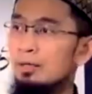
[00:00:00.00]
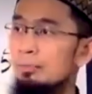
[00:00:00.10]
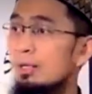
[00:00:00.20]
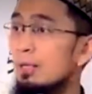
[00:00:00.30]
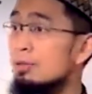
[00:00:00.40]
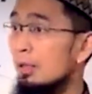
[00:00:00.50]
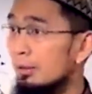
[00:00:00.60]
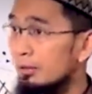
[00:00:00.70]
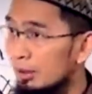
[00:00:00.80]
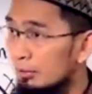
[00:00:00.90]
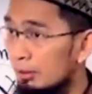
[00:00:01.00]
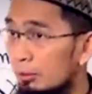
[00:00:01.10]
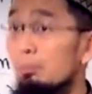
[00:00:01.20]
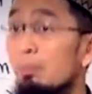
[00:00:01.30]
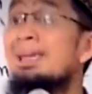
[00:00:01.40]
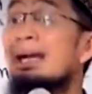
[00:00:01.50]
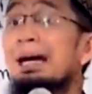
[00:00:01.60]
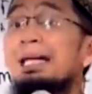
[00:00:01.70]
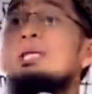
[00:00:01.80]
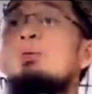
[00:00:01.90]
dengan cara yang tidak bagus,
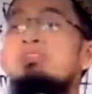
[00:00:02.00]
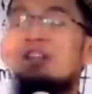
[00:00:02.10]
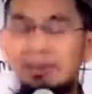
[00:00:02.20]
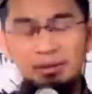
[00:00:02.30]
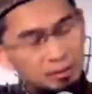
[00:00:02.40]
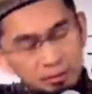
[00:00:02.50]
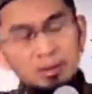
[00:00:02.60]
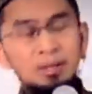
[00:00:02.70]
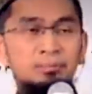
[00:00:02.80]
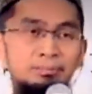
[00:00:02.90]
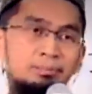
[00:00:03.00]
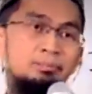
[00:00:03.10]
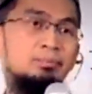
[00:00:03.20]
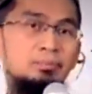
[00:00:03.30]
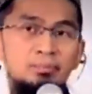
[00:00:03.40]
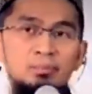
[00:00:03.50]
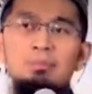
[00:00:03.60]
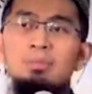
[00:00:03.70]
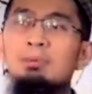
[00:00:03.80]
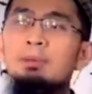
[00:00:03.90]
bayangkan diwafatkan seketika. Dan
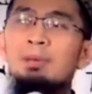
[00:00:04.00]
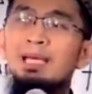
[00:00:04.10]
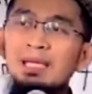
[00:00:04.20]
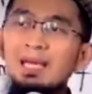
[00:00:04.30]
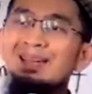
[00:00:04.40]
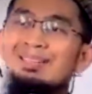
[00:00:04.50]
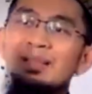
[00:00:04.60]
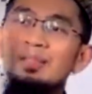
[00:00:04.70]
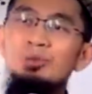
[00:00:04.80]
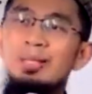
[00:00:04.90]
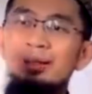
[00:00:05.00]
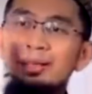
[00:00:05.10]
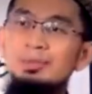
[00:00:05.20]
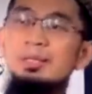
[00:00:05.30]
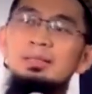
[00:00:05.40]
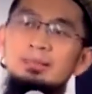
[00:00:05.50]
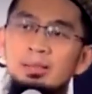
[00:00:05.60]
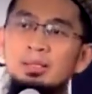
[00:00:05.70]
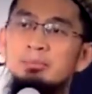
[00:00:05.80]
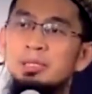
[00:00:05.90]
berapa pengkhianatan yang sudah Anda kerjakan?
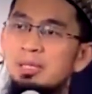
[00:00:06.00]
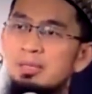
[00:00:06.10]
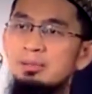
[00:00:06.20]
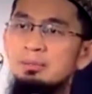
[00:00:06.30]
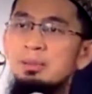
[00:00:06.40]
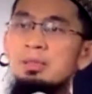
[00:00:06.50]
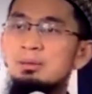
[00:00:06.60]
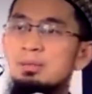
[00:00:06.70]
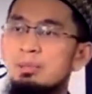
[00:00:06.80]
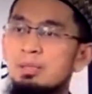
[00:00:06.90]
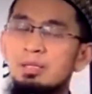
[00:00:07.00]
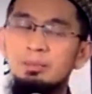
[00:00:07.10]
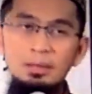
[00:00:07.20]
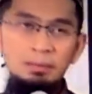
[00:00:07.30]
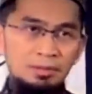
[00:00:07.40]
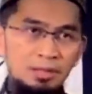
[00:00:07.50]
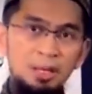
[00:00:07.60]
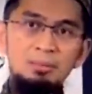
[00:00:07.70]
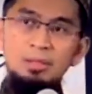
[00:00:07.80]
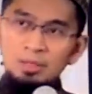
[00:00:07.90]
Berkhianat kepada Allah, berkhianat pada pasangan,
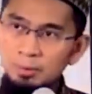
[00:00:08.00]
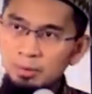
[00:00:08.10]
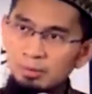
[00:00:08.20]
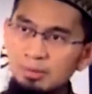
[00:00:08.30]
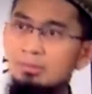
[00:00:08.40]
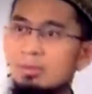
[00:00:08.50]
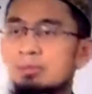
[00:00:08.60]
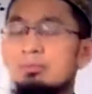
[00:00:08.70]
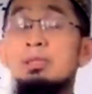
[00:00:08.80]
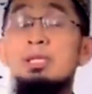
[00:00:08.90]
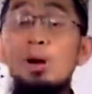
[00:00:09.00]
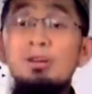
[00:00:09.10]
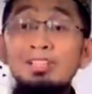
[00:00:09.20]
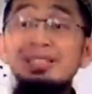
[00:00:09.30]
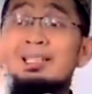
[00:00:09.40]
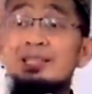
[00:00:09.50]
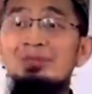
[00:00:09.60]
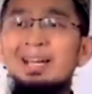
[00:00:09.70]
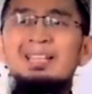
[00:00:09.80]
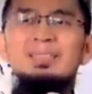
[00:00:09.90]
berkhianat pada macam-macam. Diwafatkan dalam
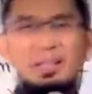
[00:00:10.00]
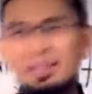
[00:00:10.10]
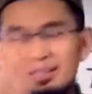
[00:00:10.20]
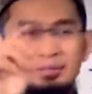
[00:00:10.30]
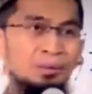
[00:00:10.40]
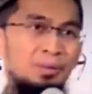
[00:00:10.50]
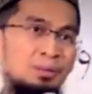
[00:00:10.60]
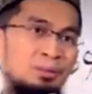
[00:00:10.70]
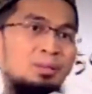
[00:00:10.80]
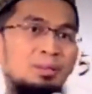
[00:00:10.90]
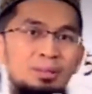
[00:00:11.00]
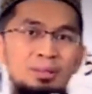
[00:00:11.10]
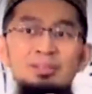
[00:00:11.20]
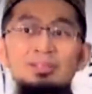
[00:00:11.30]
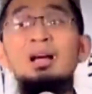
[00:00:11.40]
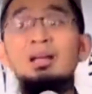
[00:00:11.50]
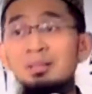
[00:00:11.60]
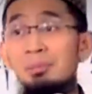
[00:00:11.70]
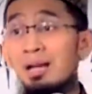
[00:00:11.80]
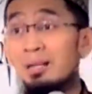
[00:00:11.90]
keadaan terhina seperti itu. Sedangkan Anda
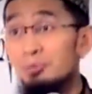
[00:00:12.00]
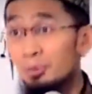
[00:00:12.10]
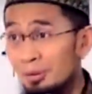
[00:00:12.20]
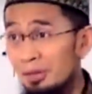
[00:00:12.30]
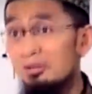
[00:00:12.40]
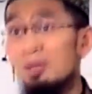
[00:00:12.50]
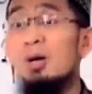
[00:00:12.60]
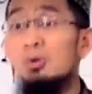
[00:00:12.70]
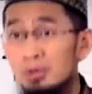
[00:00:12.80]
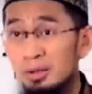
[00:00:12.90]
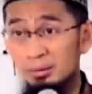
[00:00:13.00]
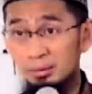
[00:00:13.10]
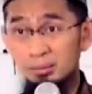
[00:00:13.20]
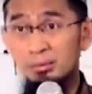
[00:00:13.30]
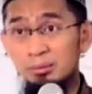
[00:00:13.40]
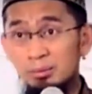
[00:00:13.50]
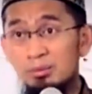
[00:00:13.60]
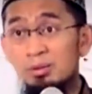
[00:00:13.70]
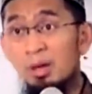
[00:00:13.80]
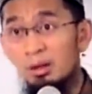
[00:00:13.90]
mengharap surga, Firdaus lagi. Sehat.